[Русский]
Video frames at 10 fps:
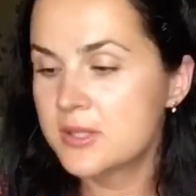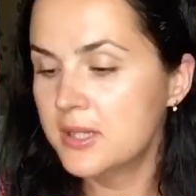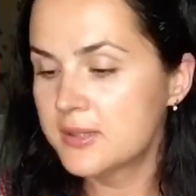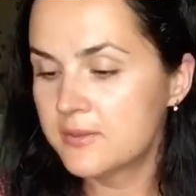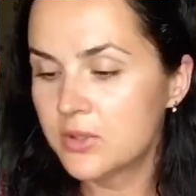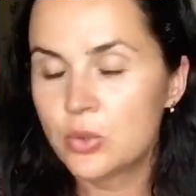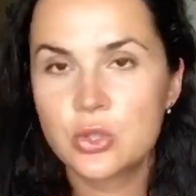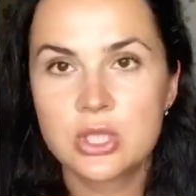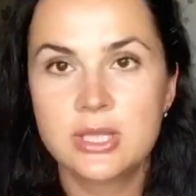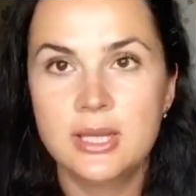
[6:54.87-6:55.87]
средство
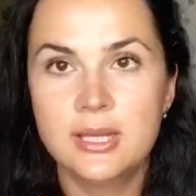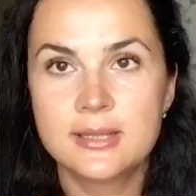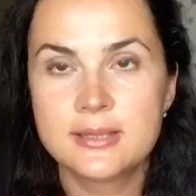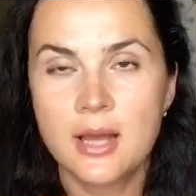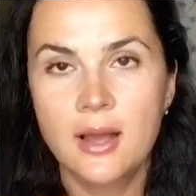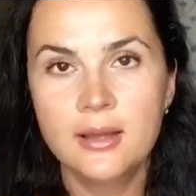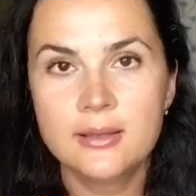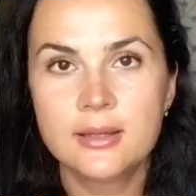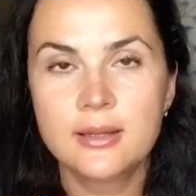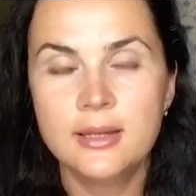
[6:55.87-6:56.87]
тоже для лица,
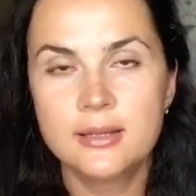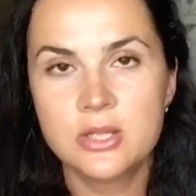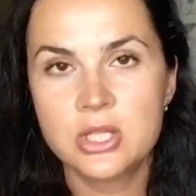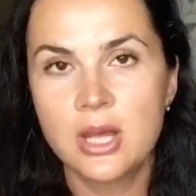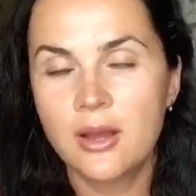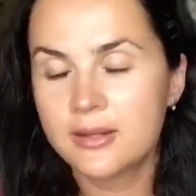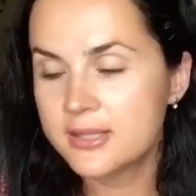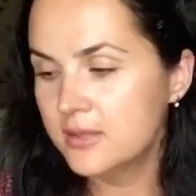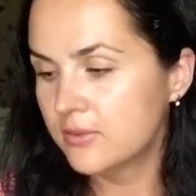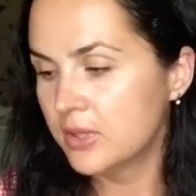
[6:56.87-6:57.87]
это
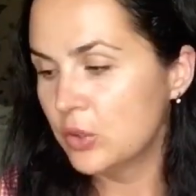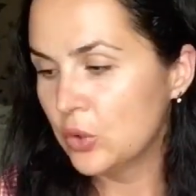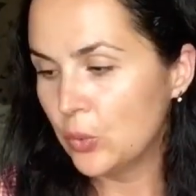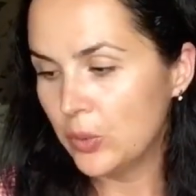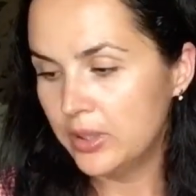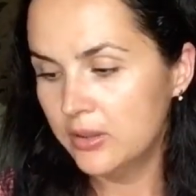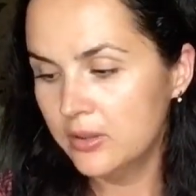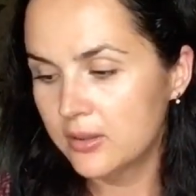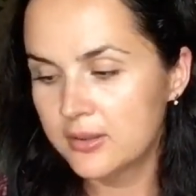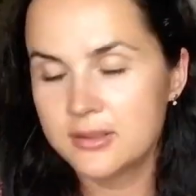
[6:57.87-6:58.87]
клеточно-активный
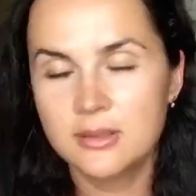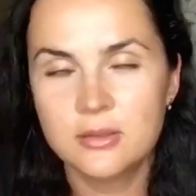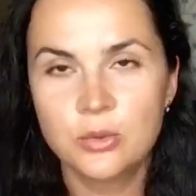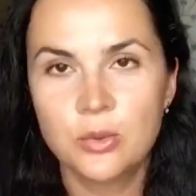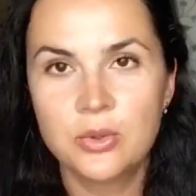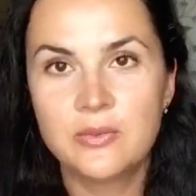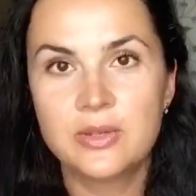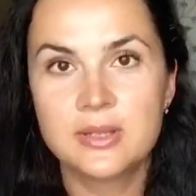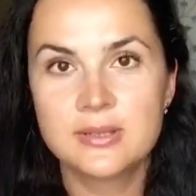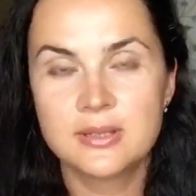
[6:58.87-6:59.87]
тоник с
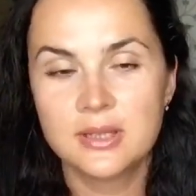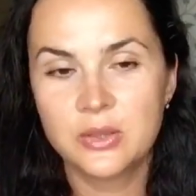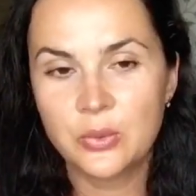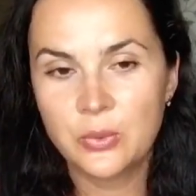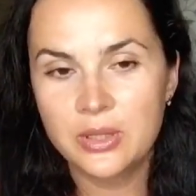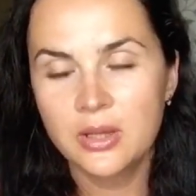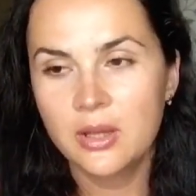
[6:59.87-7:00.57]
гиалуроновой кислотой.